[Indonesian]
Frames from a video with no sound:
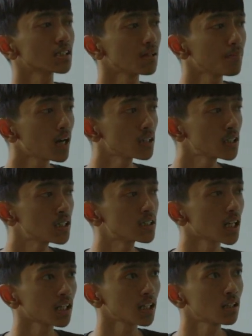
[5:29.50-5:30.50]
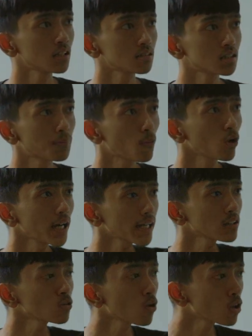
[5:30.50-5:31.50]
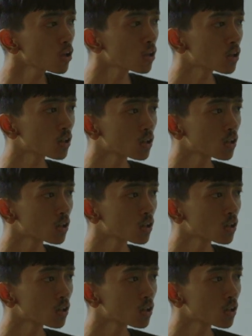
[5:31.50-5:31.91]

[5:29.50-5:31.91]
sama aja dicariin debt collector.